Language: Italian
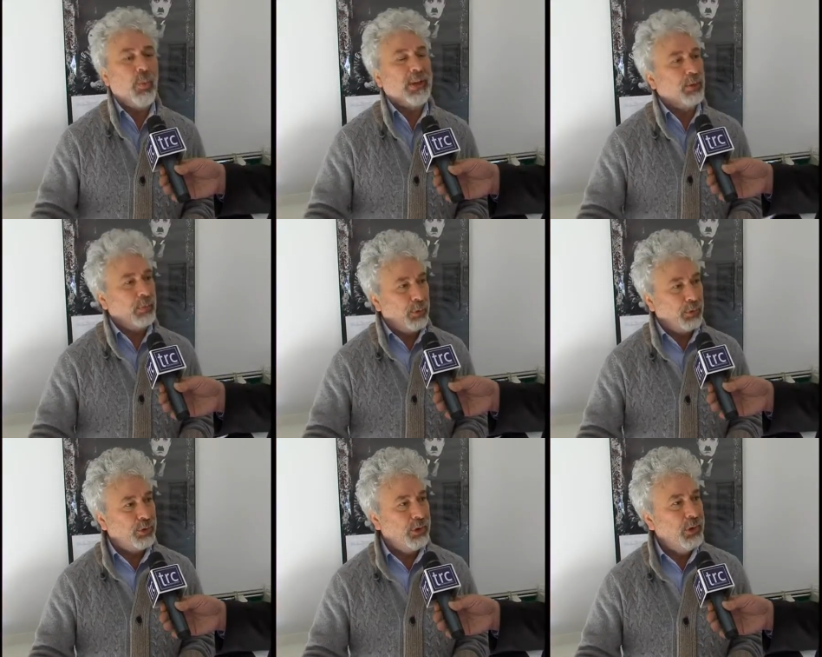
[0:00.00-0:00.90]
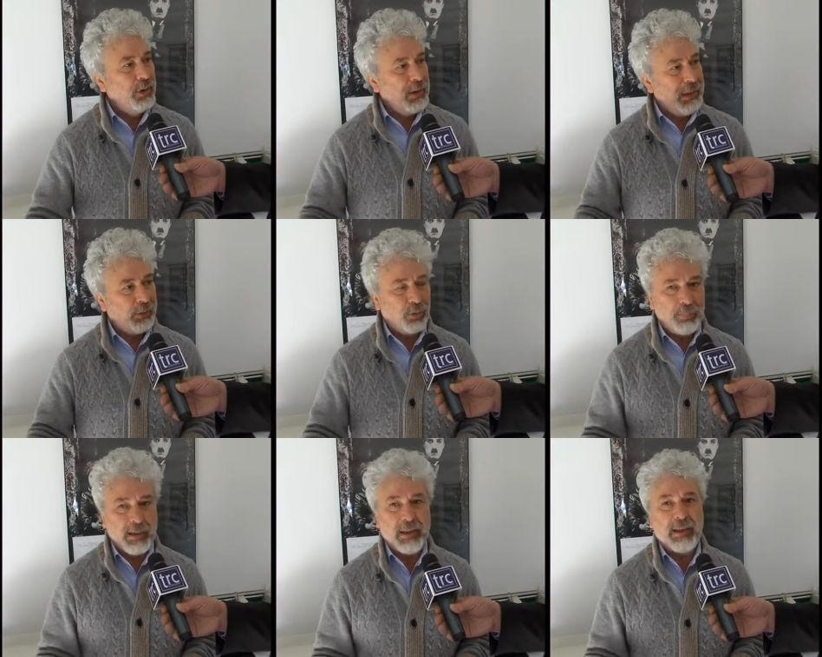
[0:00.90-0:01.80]
quattro posti letto
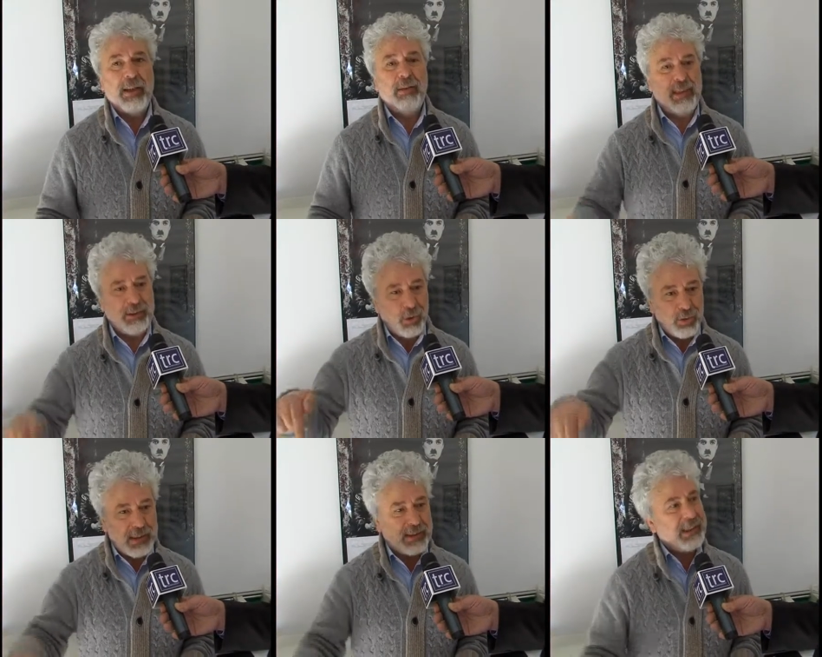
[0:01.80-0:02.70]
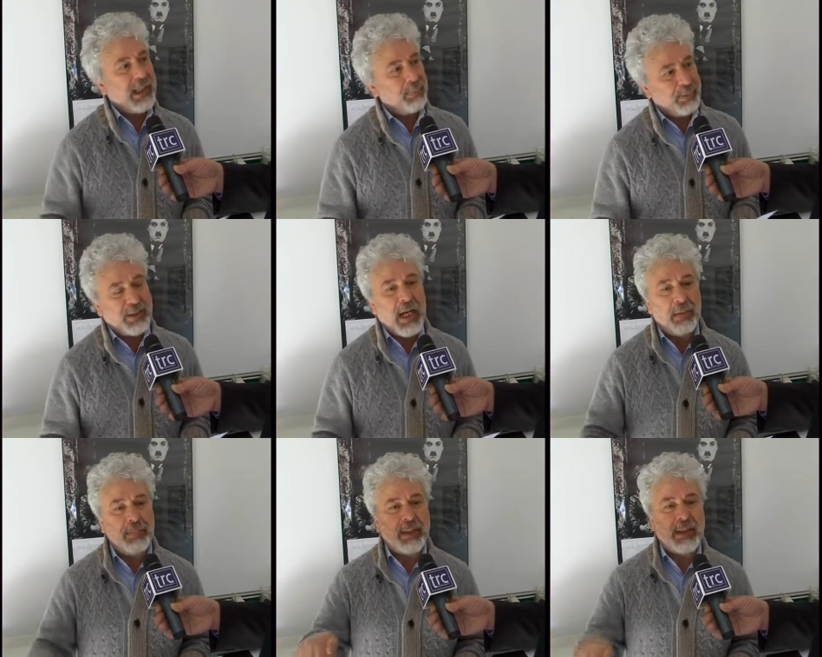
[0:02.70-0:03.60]
per la rianimazione e si
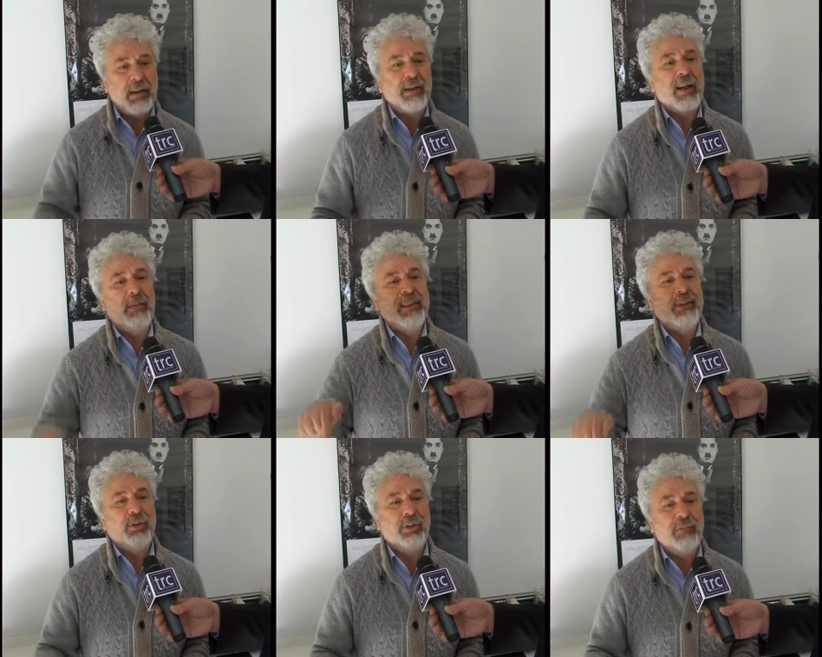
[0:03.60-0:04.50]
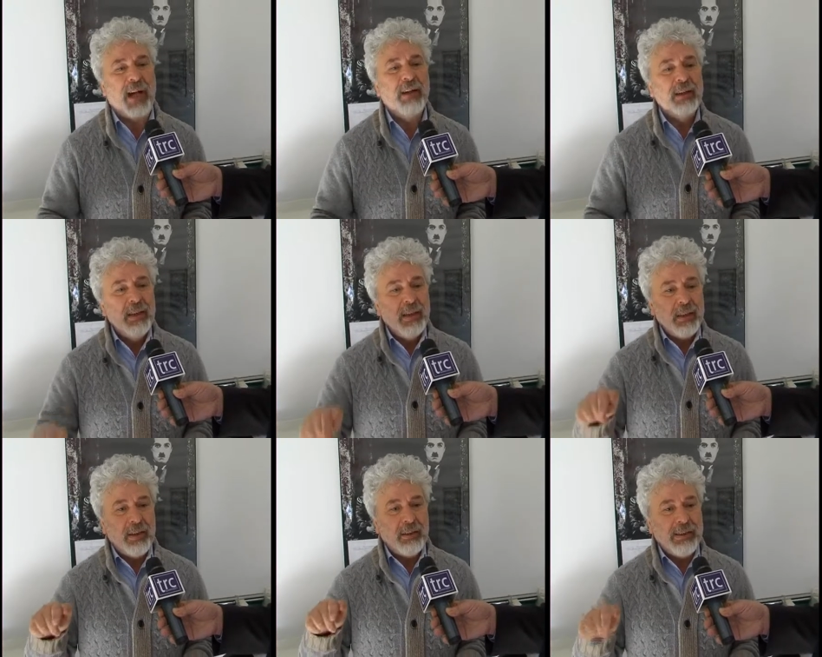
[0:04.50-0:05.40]
aprirà, perché la rianimazione va
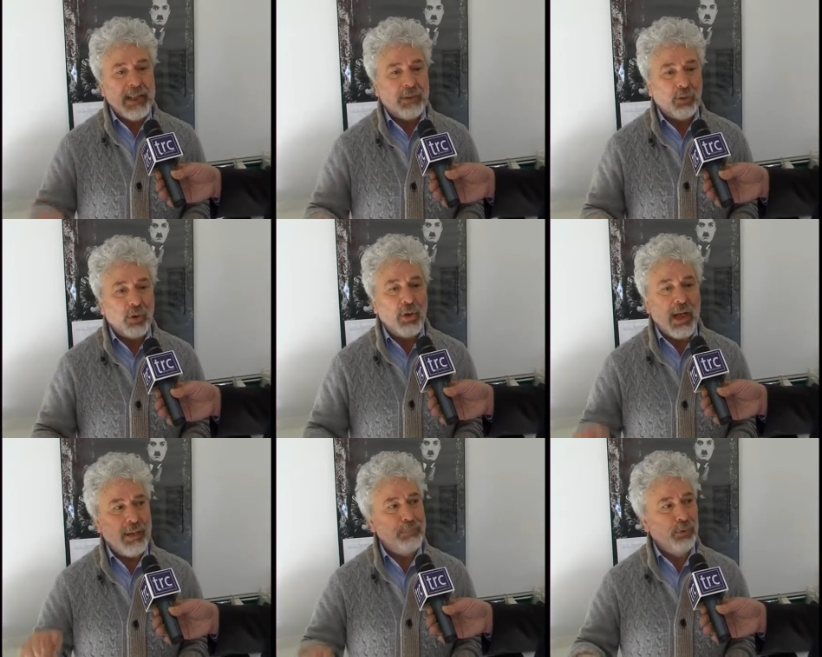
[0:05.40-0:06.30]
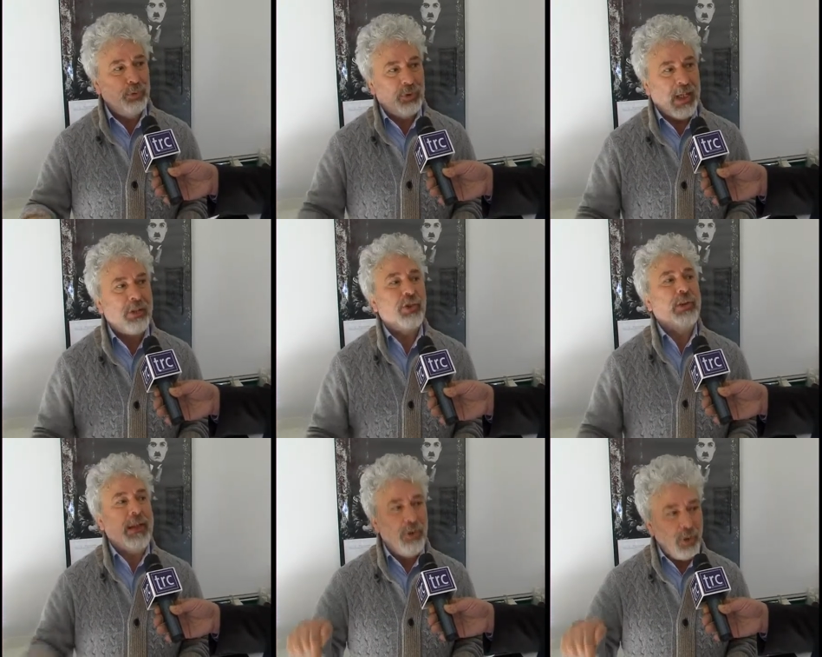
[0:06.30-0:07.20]
eh, dietro al punto
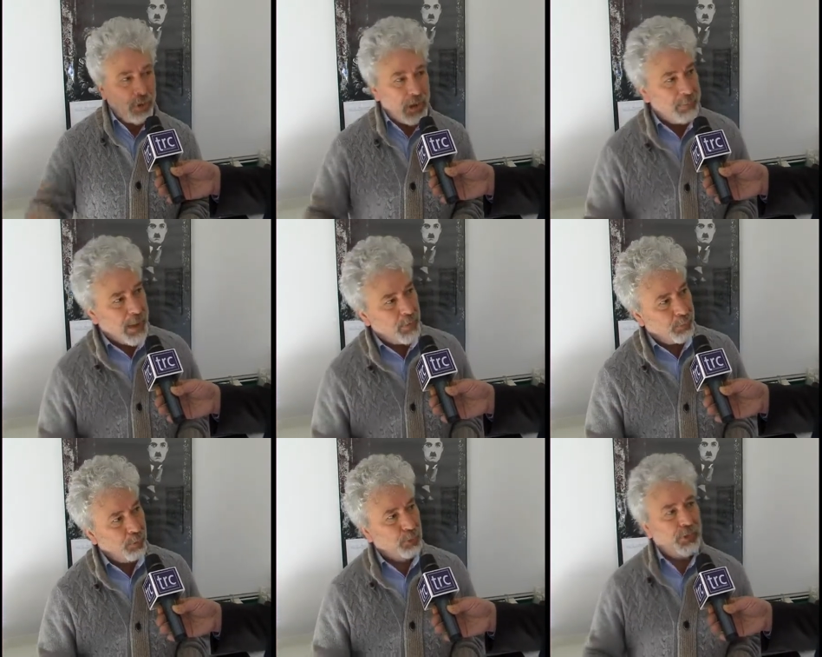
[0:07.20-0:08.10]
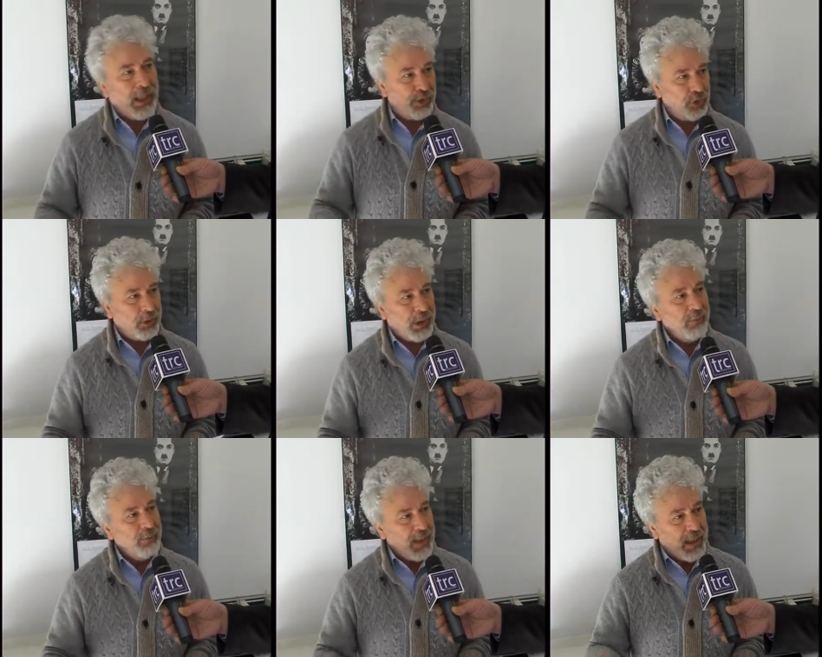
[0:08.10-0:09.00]
nascita e noi abbiamo il punto nascita
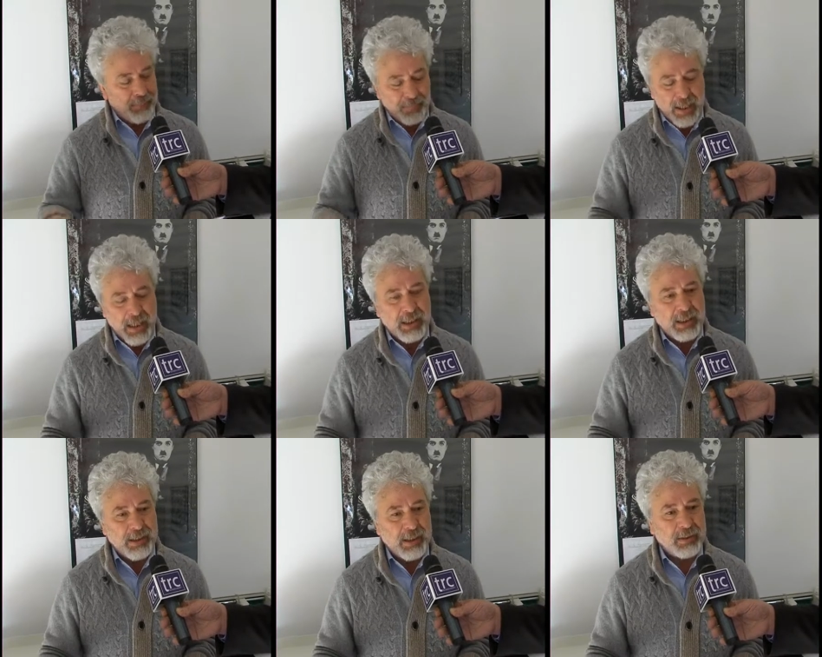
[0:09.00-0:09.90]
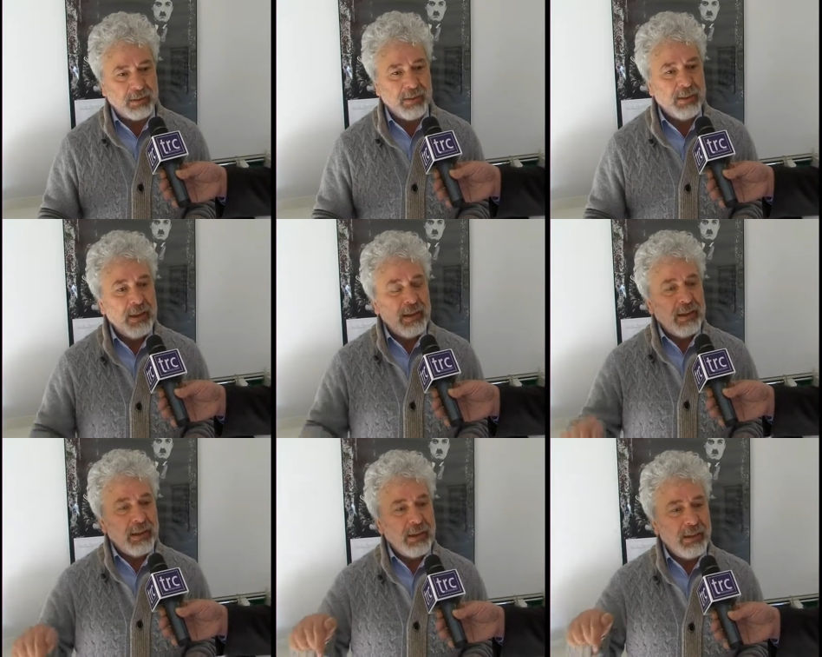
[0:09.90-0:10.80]
a, a Canicattì.
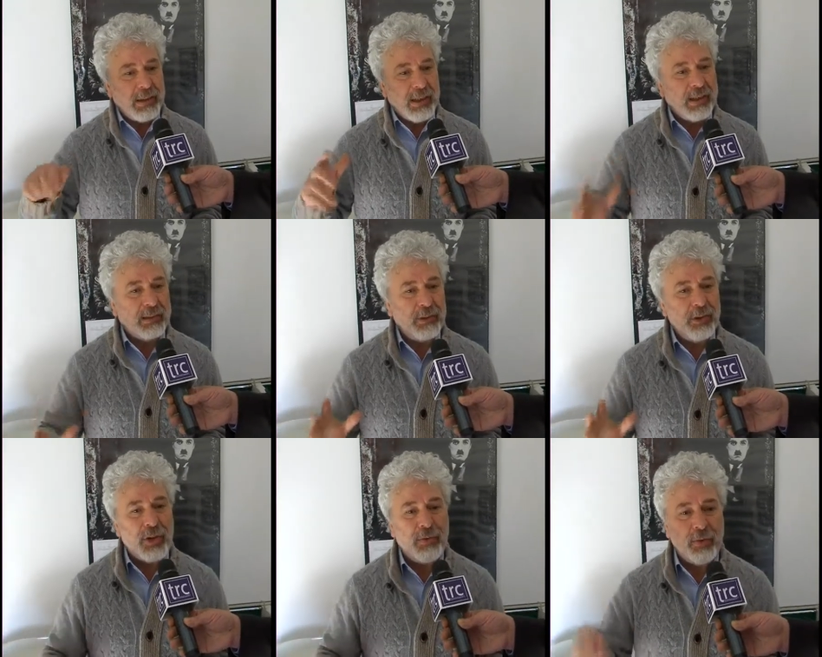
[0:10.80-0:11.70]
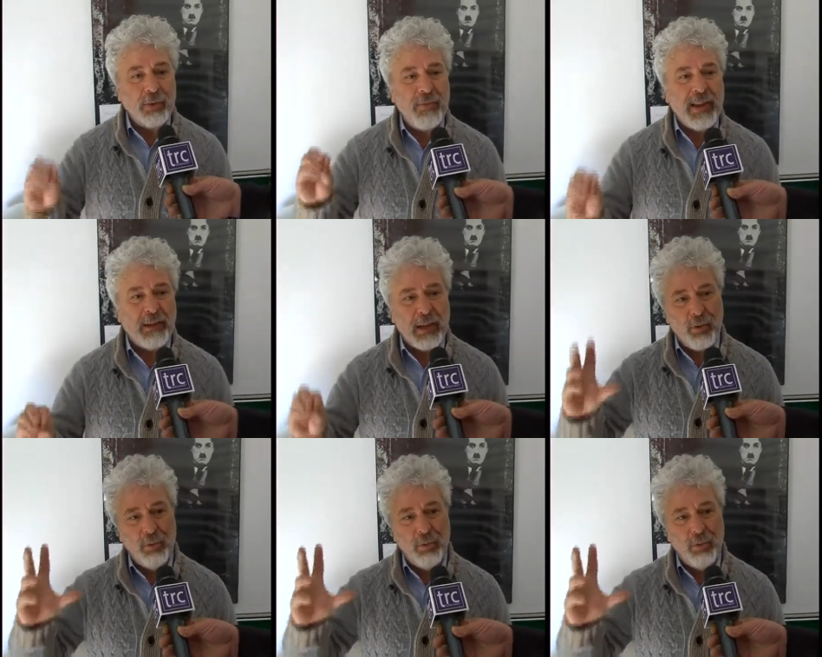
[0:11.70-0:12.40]
Canicattì, dicevo, diventa